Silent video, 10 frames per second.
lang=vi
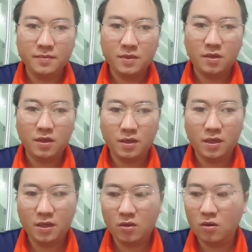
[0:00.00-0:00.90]
nhau liền
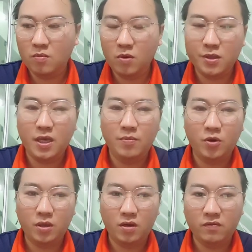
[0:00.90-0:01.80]
nè cho mò tê
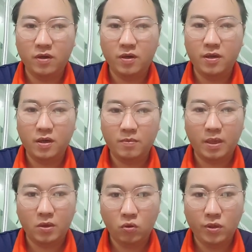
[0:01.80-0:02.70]
mò tờ vự này
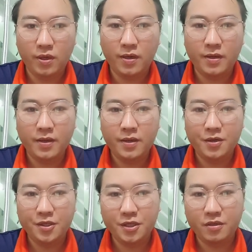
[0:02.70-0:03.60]
bệnh út này
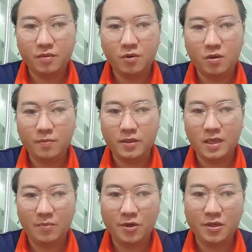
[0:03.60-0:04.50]
là xì giờ mò bó
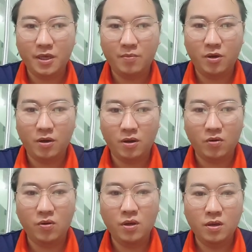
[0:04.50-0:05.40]
xà mây chè mò
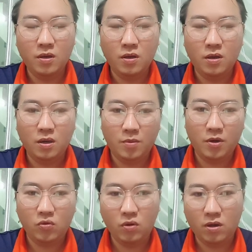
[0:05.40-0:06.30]
lâu
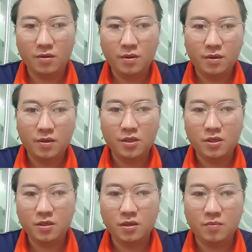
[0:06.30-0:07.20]
mò đùa là
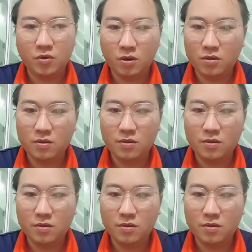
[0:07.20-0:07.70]
xì giờ mò